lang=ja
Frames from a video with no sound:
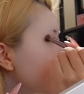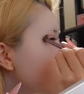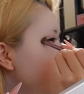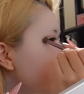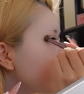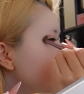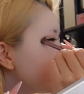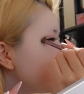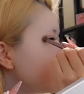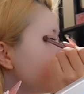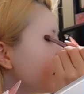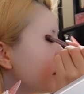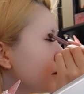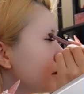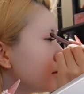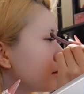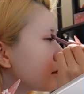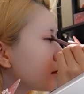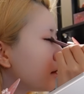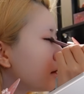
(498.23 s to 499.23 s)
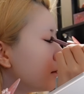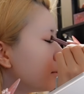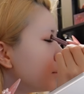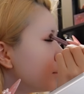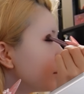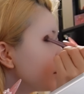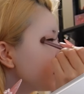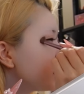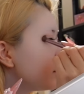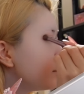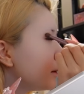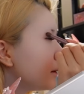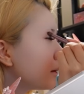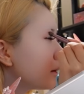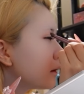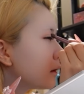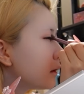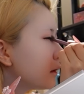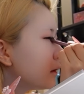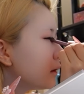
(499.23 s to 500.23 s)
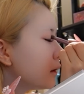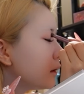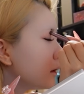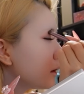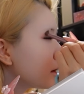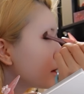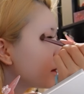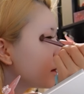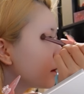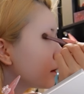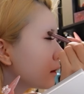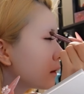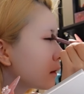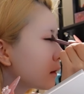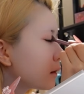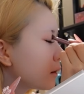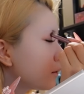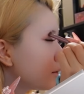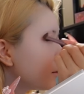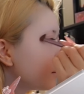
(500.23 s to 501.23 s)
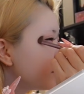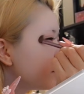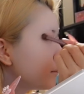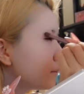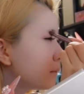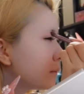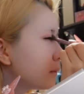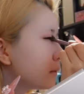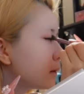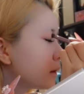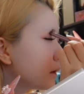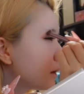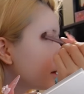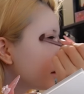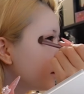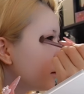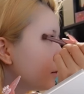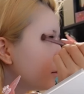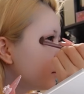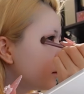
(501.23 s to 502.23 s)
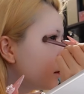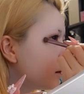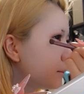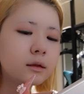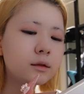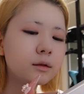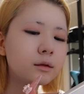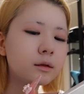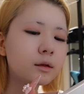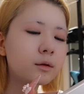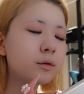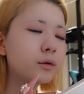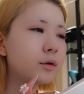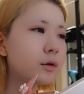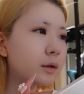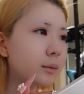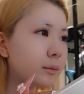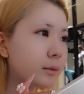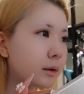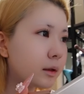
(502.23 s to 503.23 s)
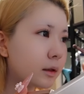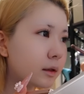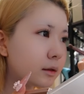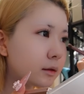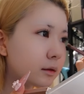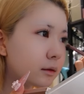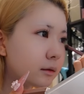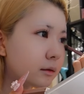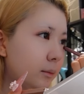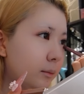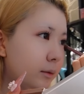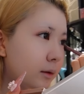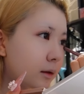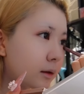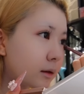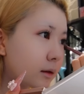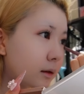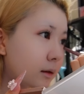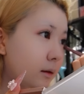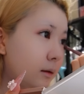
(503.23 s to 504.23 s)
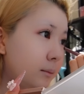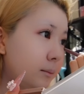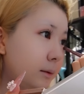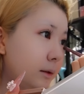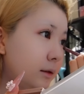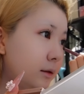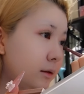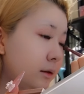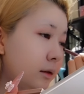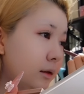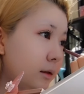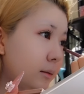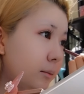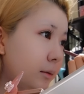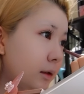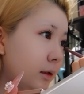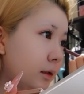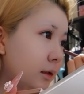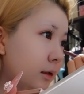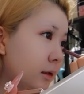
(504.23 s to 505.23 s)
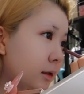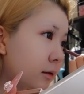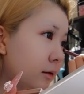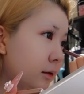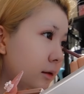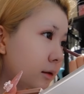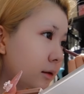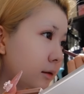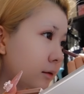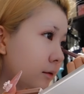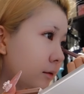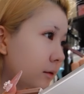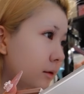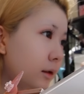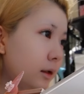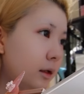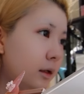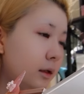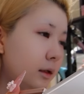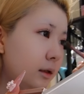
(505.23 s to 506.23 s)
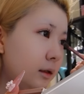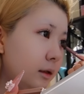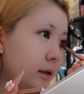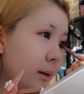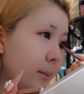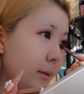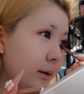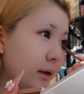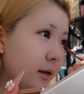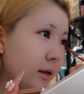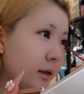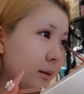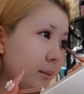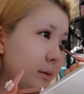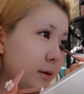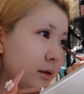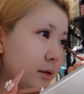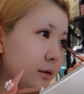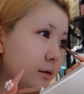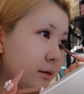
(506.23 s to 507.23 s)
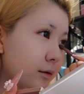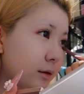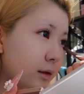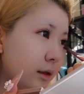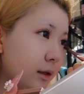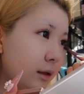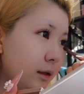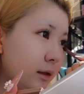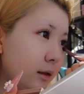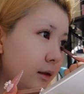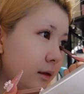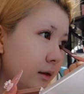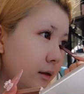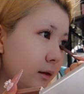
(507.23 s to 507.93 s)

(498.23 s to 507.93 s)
楽しみっていうかモチベになってたんだけど最近はそんなことにもならずでもなんか美女がね毎回変わるとダメだった美女の時